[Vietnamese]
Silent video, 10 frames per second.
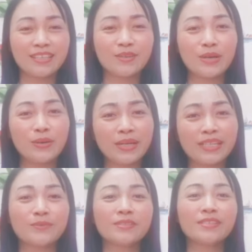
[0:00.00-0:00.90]
thì Huệ Hoan
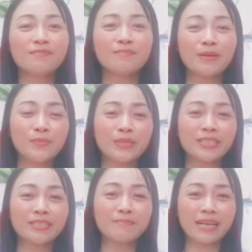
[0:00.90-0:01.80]
Hỷ cũng rất mong
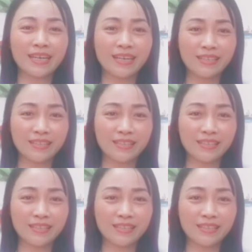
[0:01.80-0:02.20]
muốn các bạn đã